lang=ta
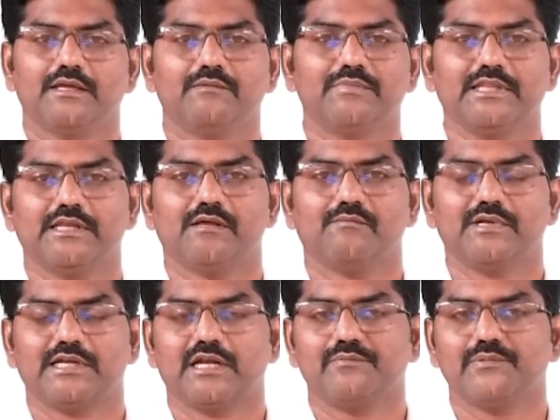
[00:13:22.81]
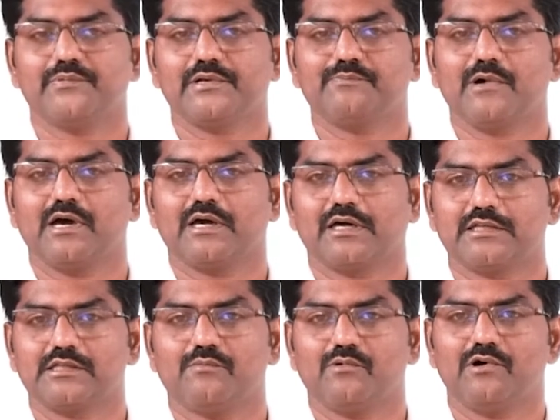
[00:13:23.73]
என்பதை நம்ம நடப்பு பொறுப்பாக
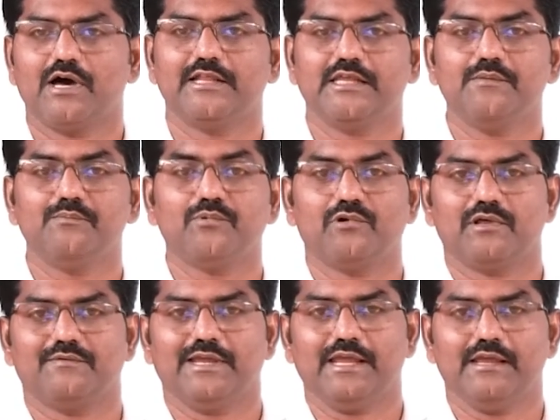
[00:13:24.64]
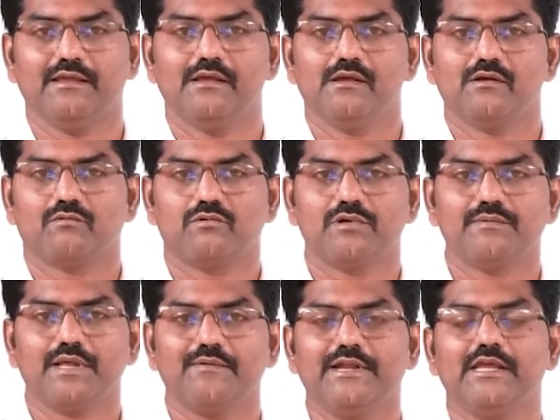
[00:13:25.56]
கருதுகிறோமோ அதே போலவே
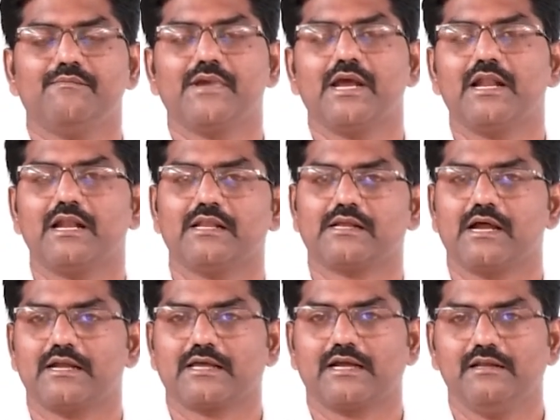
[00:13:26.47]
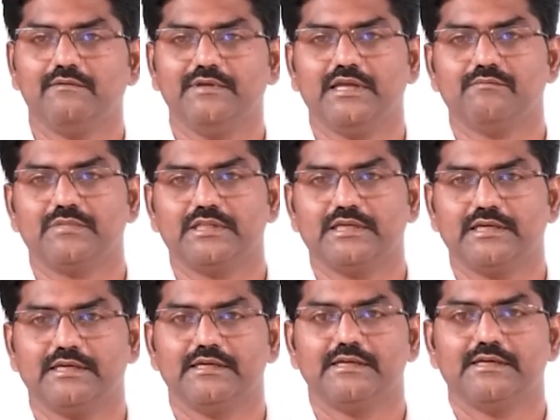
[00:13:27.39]
கொடுபட வேண்டிய மேலாளருக்கான கழிவு என்பது
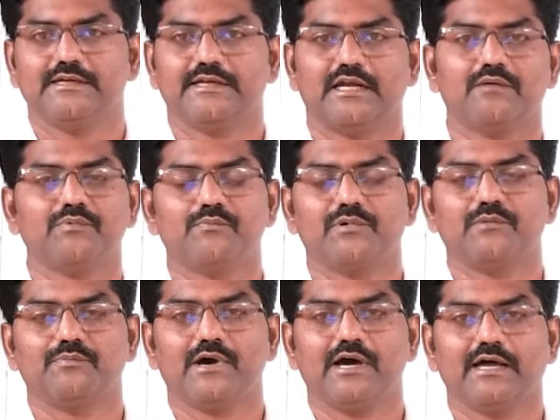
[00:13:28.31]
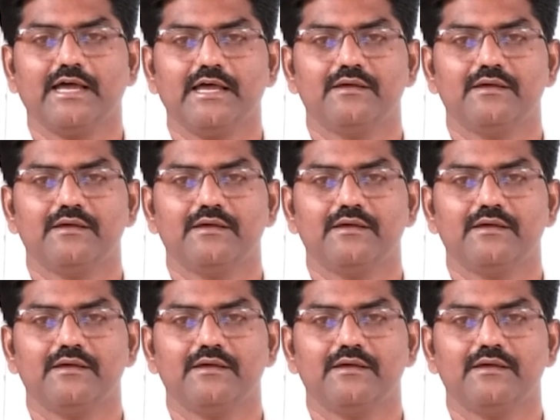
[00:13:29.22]
நடப்பு பொறுப்பாக